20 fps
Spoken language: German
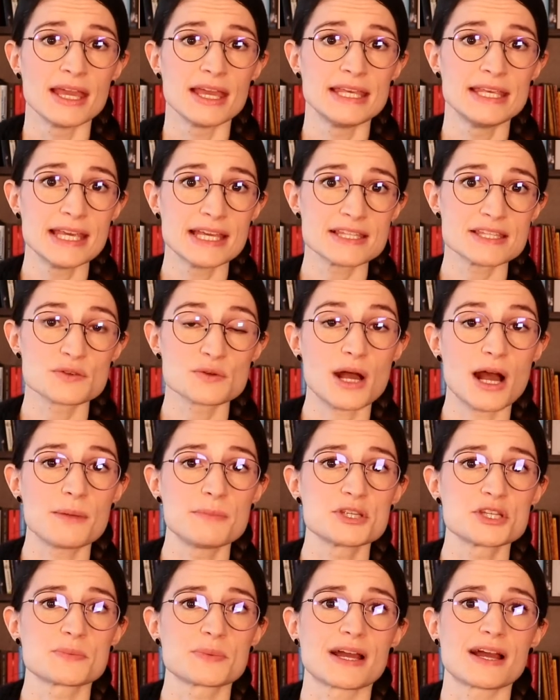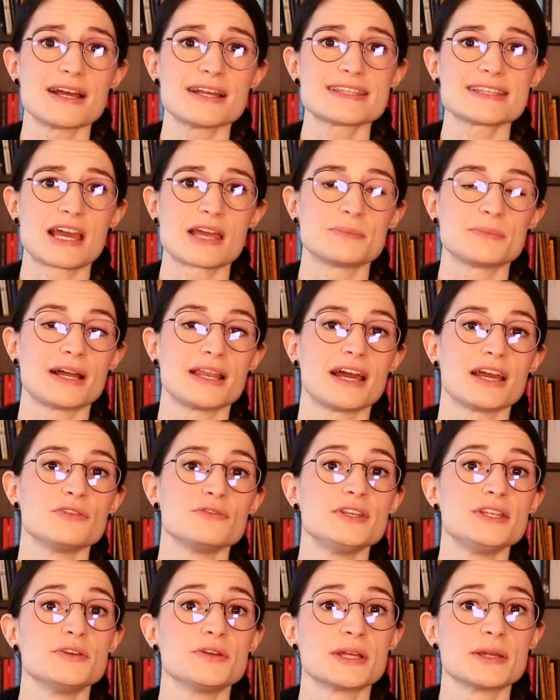Hierzu habe ich bereits einmal ein
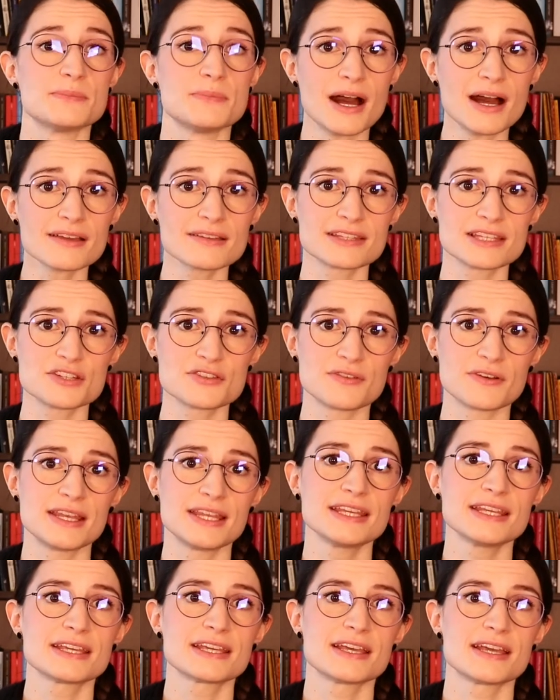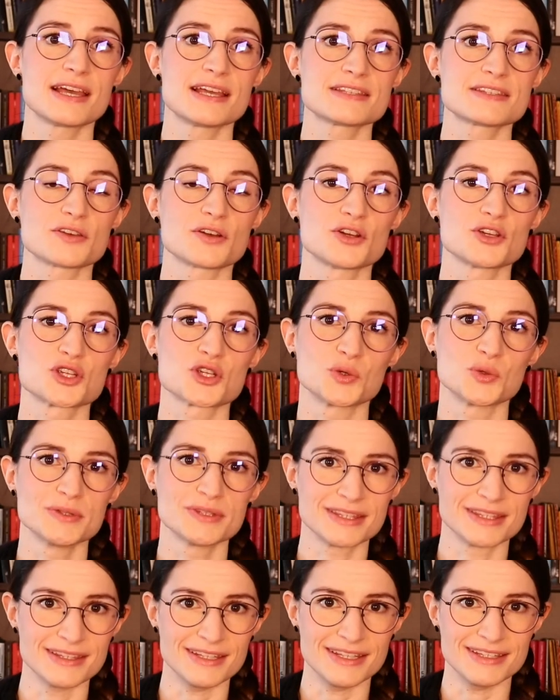Video gemacht. Ich verlinke es euch
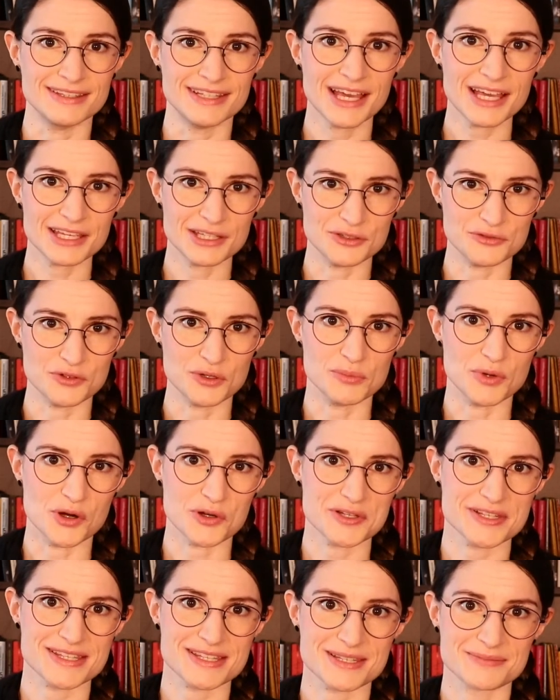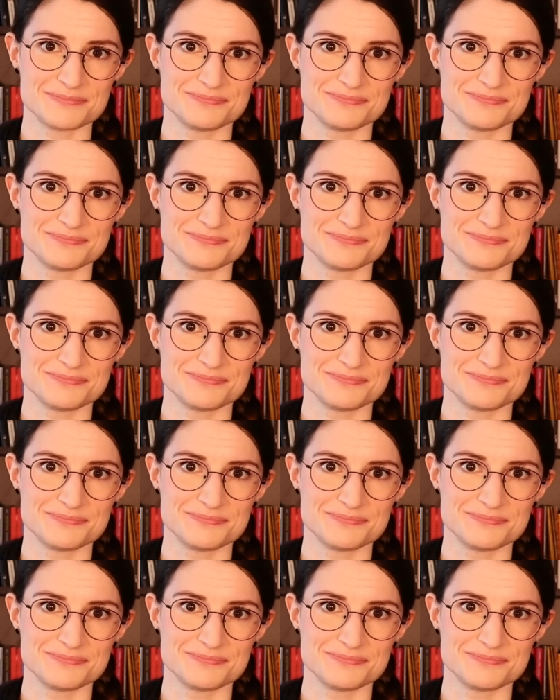unten in der Infobox.